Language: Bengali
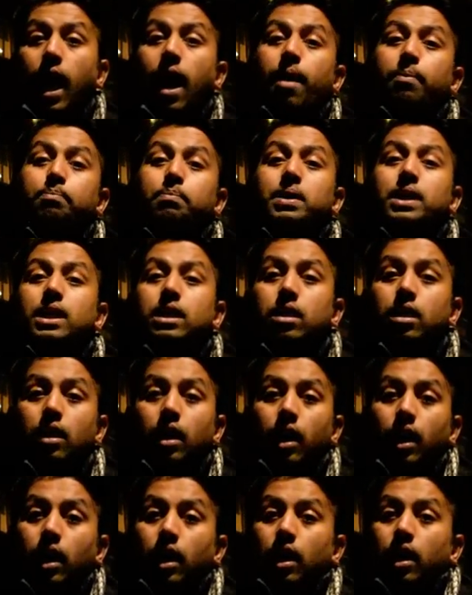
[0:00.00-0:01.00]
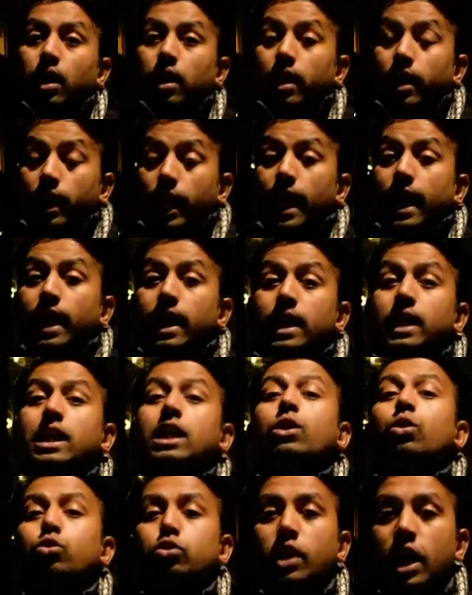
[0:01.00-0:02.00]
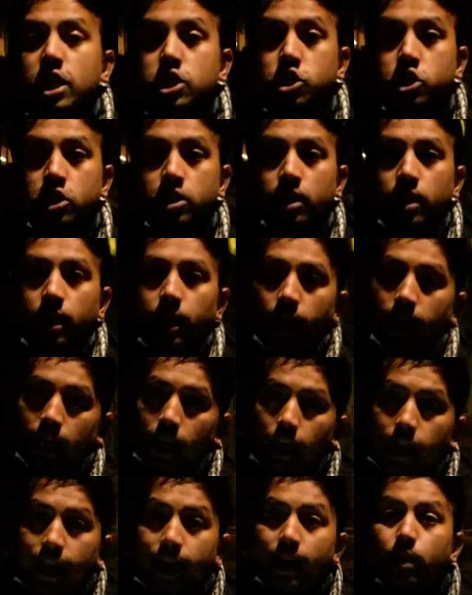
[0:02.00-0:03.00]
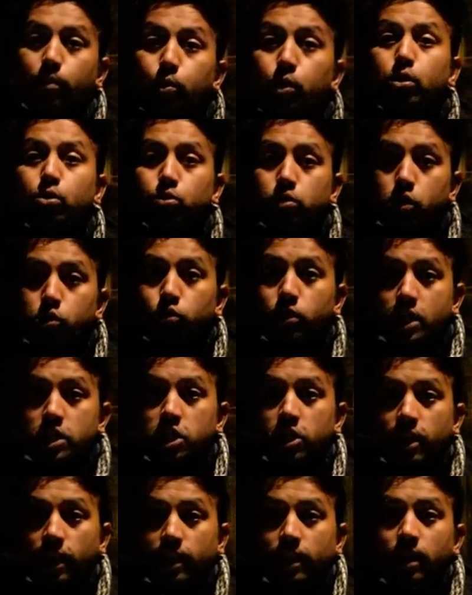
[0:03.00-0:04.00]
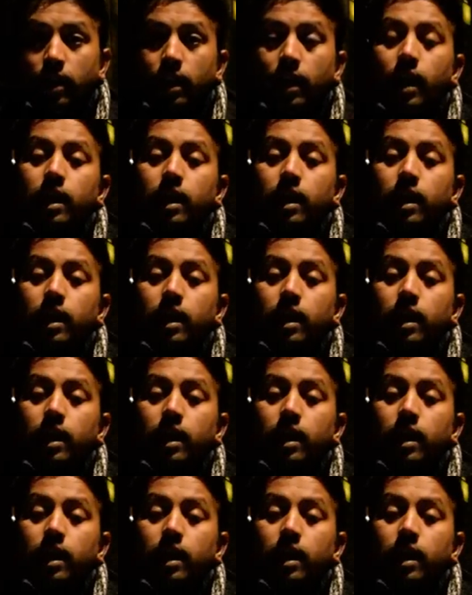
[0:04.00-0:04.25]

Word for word: আপনি এখানে কি করতে আসছেন এখানে লেখাপড়া করতে যদি এসে থাকেন